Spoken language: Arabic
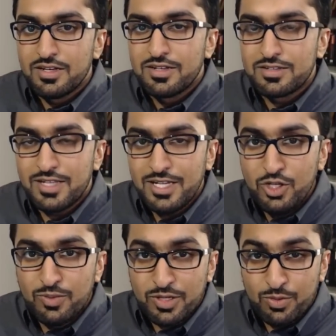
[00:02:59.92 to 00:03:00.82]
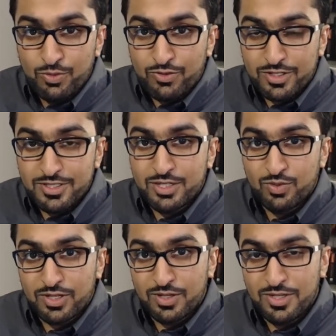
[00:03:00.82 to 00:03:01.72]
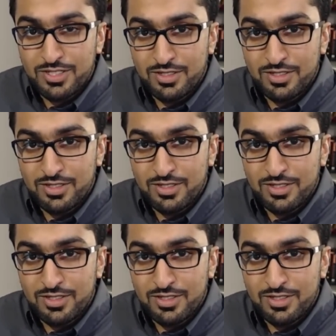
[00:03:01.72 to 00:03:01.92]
تعلمك للمفردات وقواعد